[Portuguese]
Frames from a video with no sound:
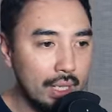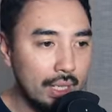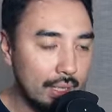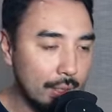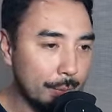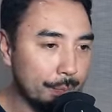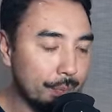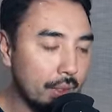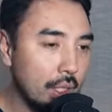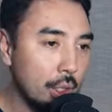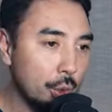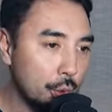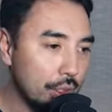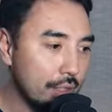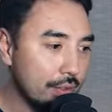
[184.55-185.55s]
Então,
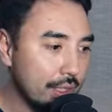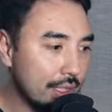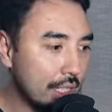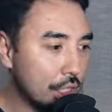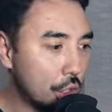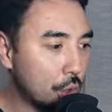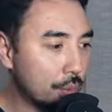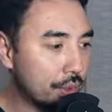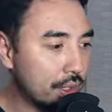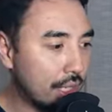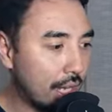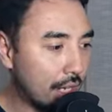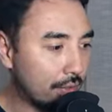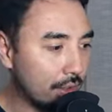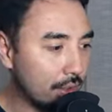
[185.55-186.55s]
toda vez que a gente
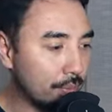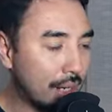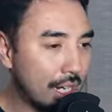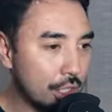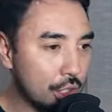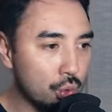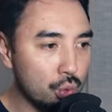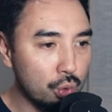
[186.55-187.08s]
observa e bate